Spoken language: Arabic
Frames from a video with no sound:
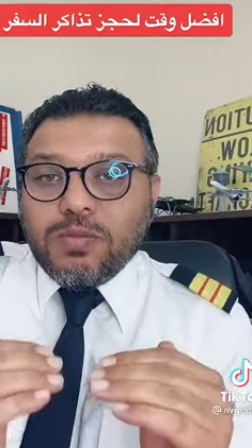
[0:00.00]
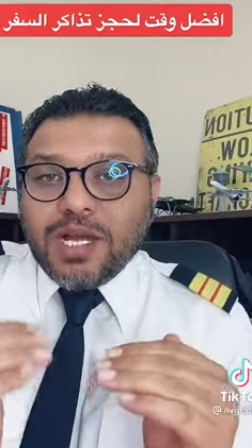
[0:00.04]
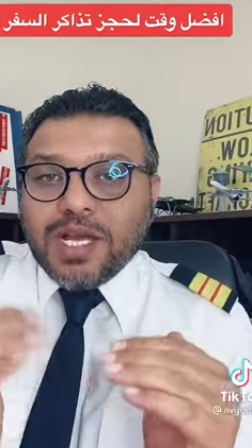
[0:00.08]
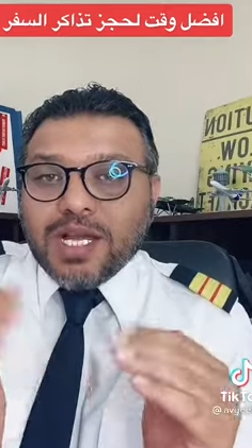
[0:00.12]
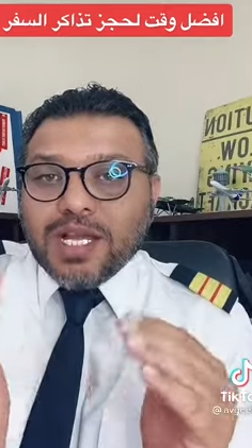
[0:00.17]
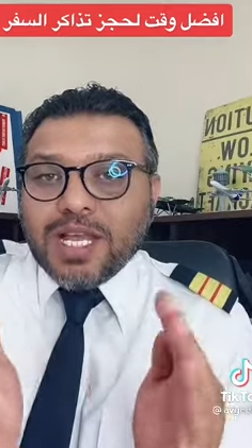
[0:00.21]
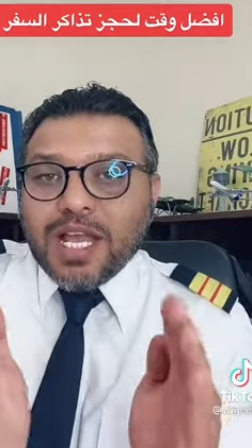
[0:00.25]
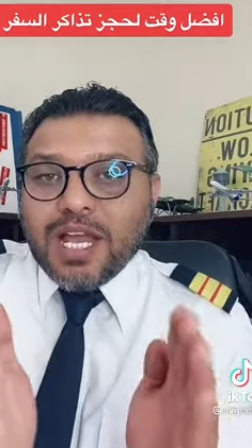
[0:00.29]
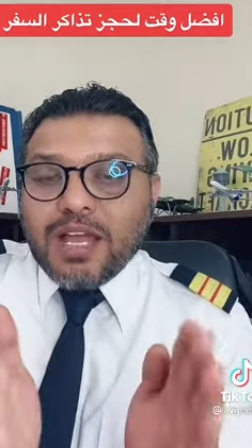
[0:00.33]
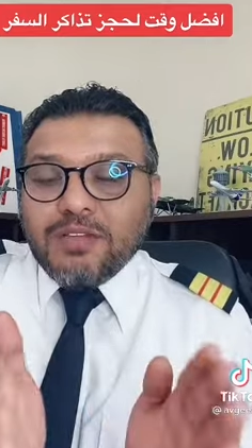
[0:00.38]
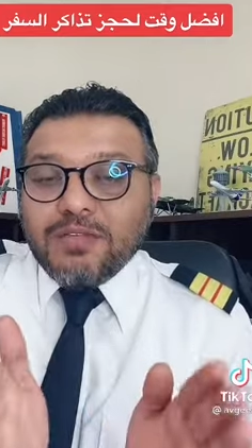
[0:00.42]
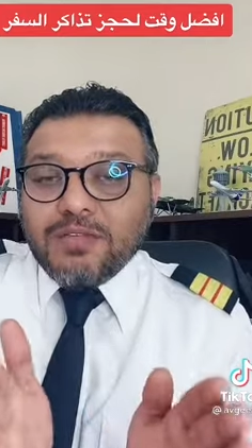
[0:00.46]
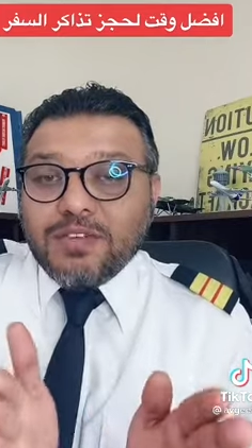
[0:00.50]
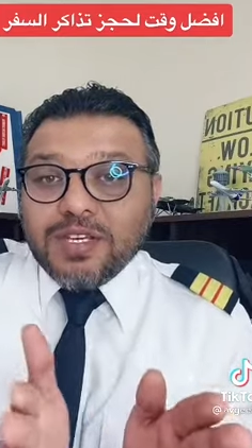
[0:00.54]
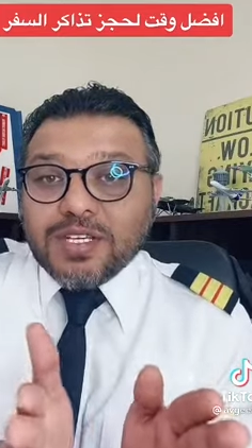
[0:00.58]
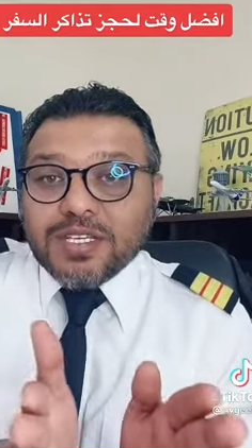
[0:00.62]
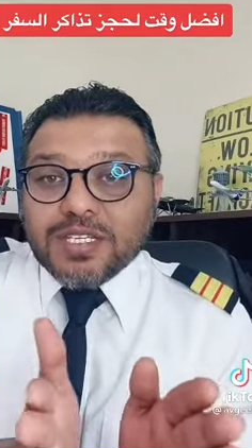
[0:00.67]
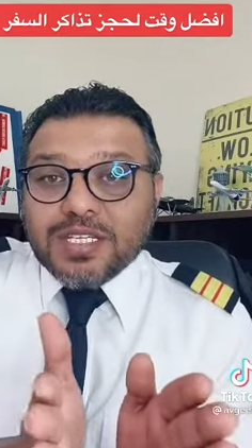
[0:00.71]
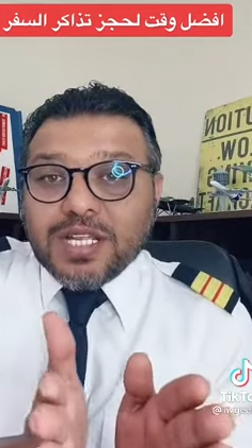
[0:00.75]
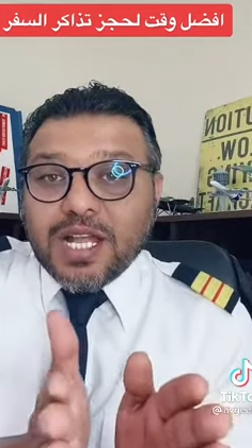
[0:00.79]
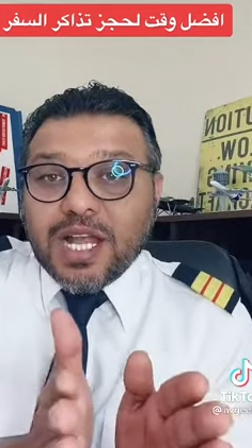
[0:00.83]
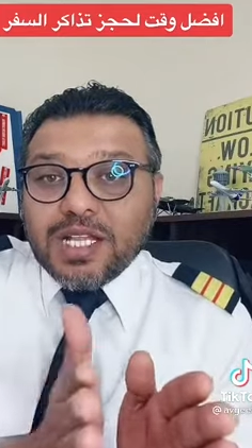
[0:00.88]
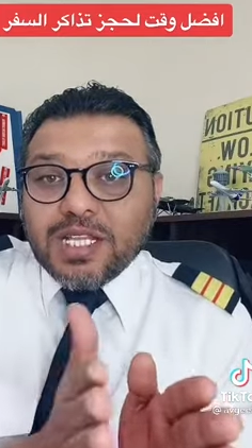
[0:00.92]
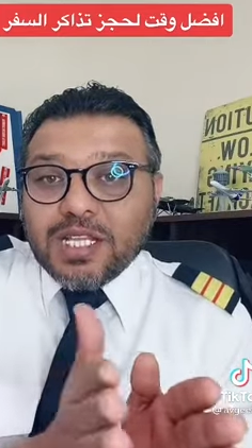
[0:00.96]
ما كان في
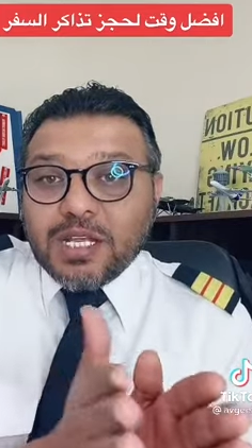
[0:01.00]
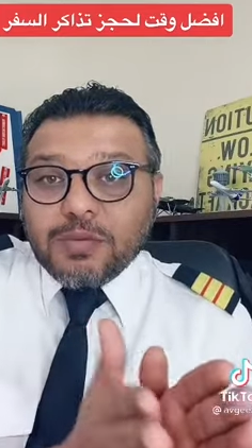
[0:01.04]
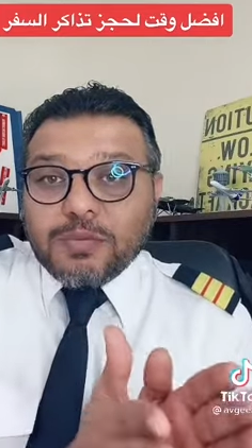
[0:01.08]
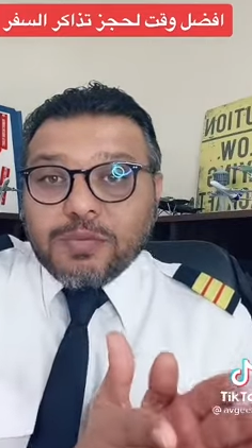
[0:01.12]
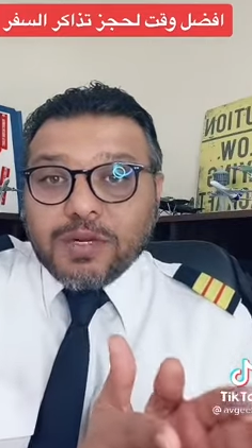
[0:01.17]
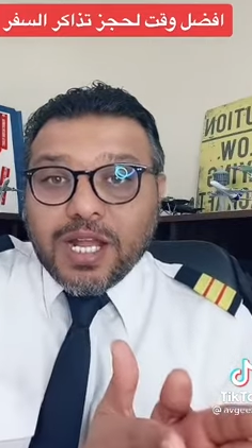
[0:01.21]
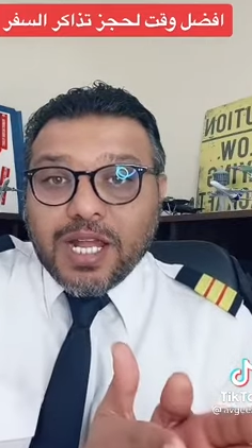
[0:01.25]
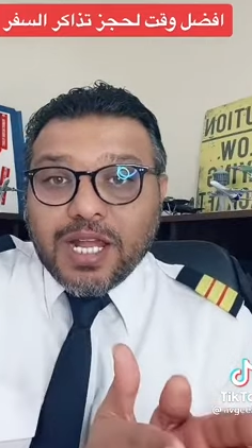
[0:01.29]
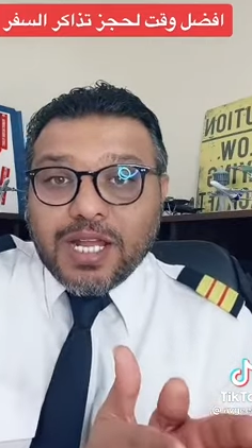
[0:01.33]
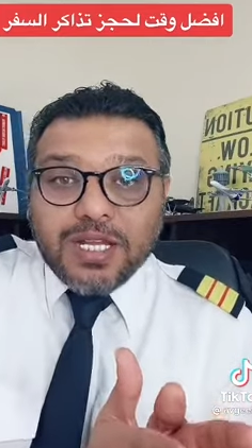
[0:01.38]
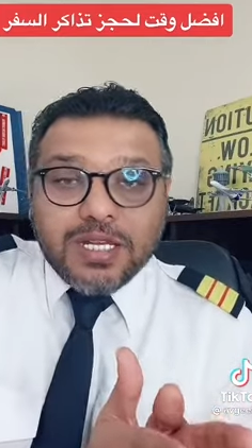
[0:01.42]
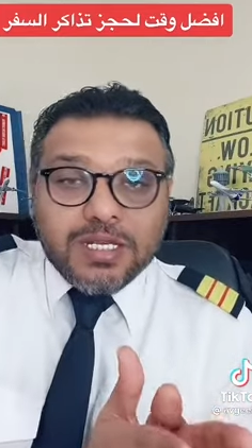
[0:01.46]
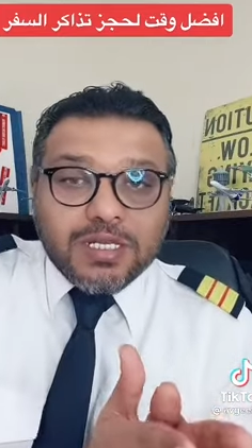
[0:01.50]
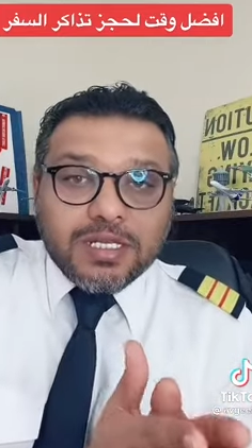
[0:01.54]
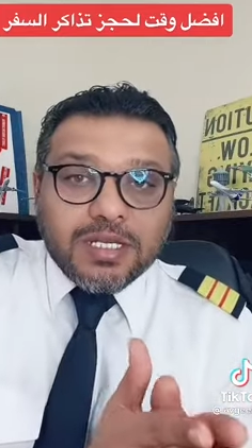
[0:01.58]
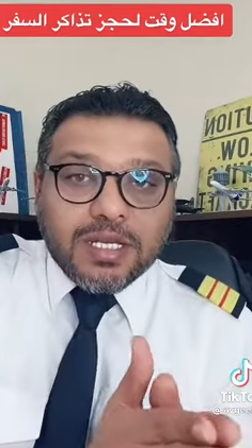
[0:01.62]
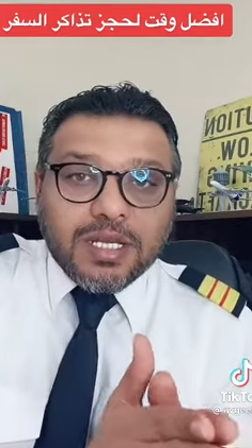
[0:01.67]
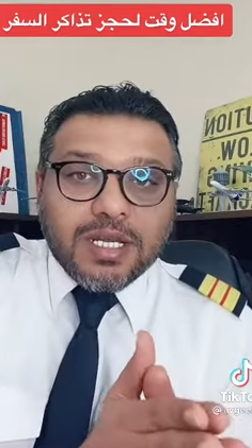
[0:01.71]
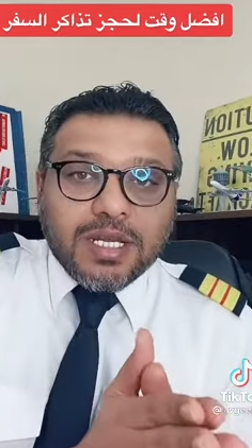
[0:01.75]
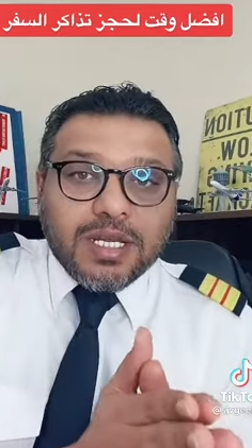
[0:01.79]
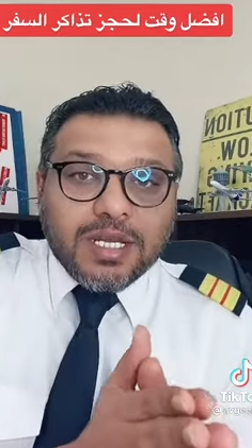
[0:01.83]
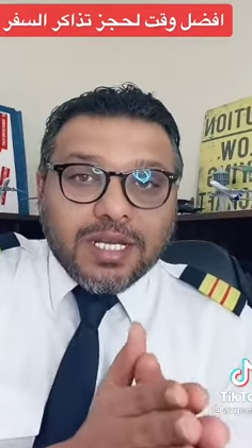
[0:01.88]
ستاندر برايس